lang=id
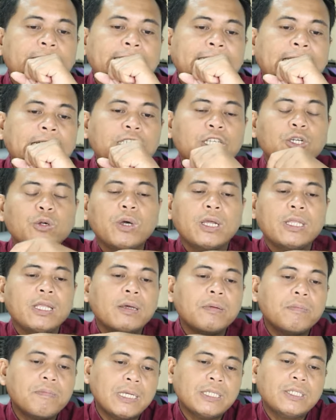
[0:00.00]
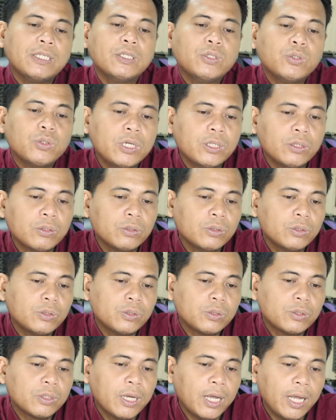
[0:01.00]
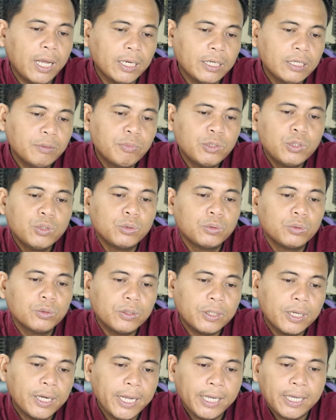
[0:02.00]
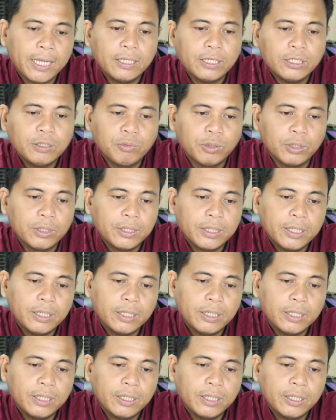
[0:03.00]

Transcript: kecenderungannya masih sulit untuk uh, dibendung untuk kenaikan tersebut.